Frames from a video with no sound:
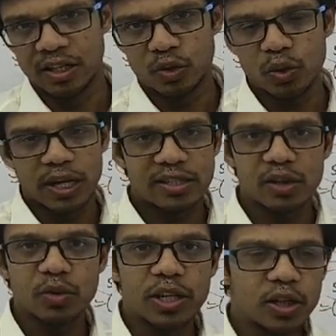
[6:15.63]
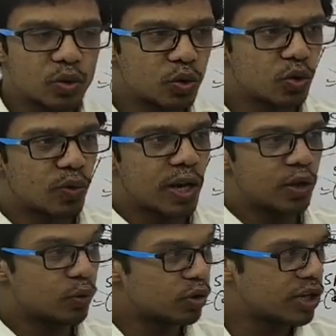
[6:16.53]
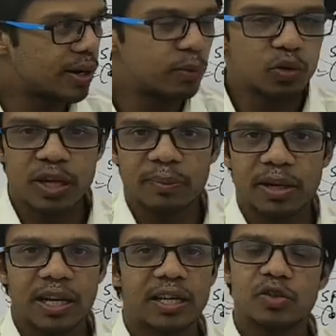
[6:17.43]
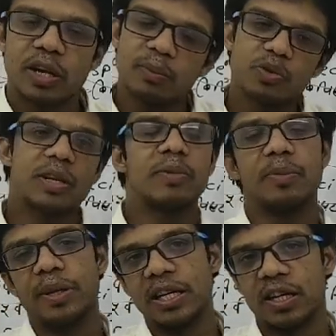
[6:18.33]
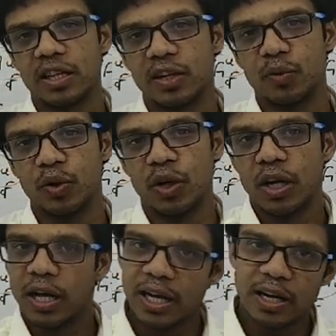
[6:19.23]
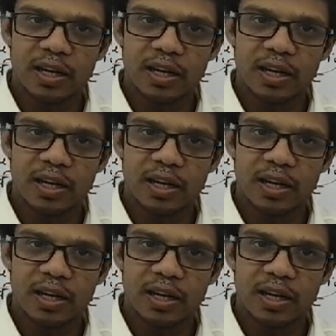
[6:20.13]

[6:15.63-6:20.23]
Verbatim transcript: तो ऐसा थोड़ी है कि दो जुड़वा है तो वो सेम टू सेम करेंगे सेम टू सेम कभी नहीं करते हैं वो है ना